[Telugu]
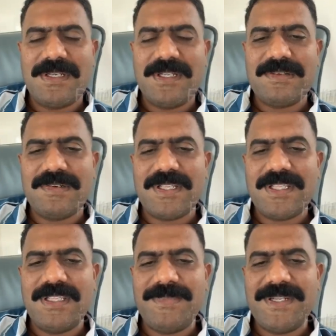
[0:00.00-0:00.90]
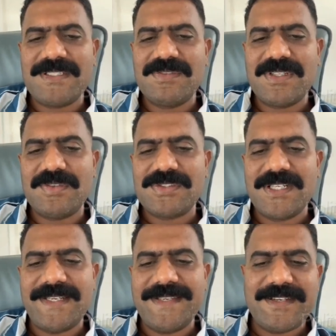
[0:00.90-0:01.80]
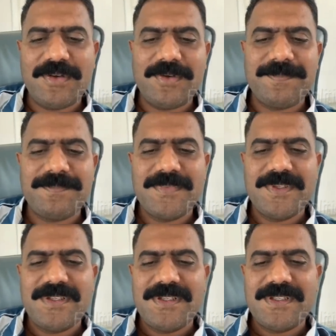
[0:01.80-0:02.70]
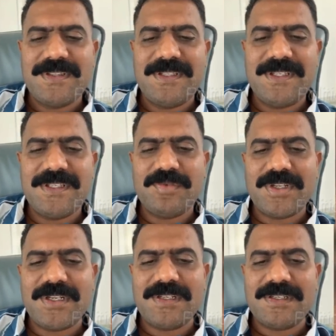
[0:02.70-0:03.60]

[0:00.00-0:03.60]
లేకుంటే ఈమెయిల్స్ ద్వారా వచ్చే లింకులు దీని ద్వారా